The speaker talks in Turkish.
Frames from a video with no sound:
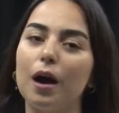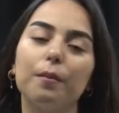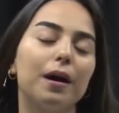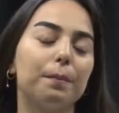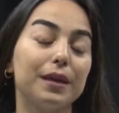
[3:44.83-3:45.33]

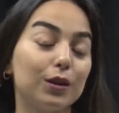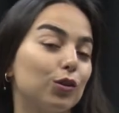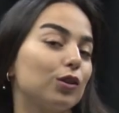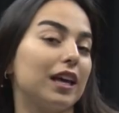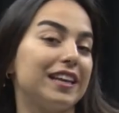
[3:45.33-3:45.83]
ama bir
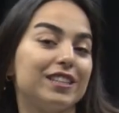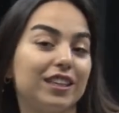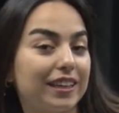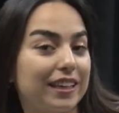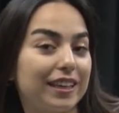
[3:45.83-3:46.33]
gün
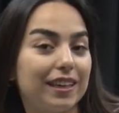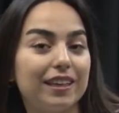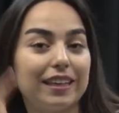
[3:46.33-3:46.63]
gelecek ki,